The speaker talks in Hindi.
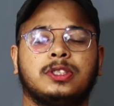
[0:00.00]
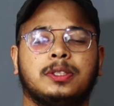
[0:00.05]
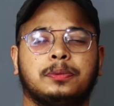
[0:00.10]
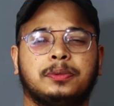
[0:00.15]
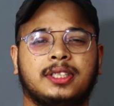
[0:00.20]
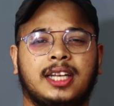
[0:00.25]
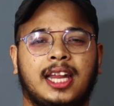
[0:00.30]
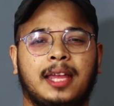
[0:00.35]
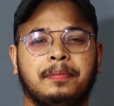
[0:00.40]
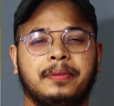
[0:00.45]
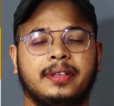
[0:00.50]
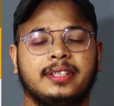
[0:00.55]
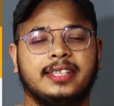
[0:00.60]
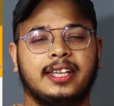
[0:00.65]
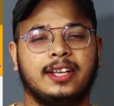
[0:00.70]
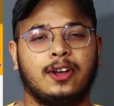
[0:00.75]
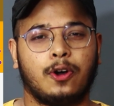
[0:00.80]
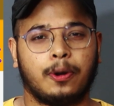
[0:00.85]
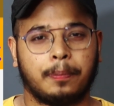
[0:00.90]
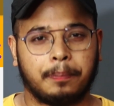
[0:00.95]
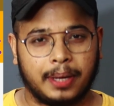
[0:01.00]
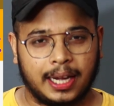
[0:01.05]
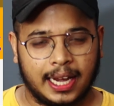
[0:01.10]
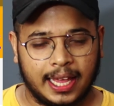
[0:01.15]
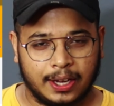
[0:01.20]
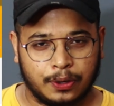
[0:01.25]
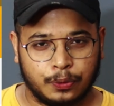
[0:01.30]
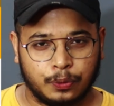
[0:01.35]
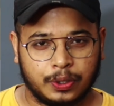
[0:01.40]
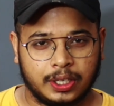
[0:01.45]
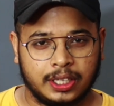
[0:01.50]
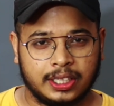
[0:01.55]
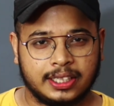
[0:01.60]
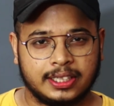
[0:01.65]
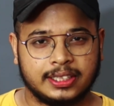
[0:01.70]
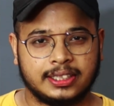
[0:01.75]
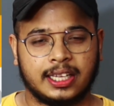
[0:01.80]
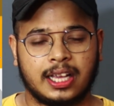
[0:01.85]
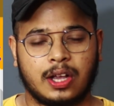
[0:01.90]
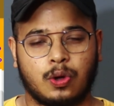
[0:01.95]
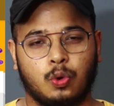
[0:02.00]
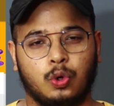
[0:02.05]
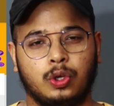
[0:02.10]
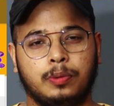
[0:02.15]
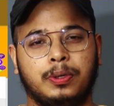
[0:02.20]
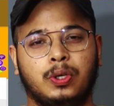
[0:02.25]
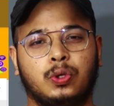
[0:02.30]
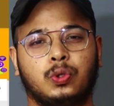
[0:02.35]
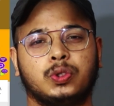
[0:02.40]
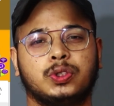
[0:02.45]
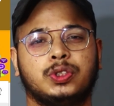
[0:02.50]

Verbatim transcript: को सब्सक्राइब कीजिएगा और बेल आइकन को क्लिक कीजिएगा कोई भी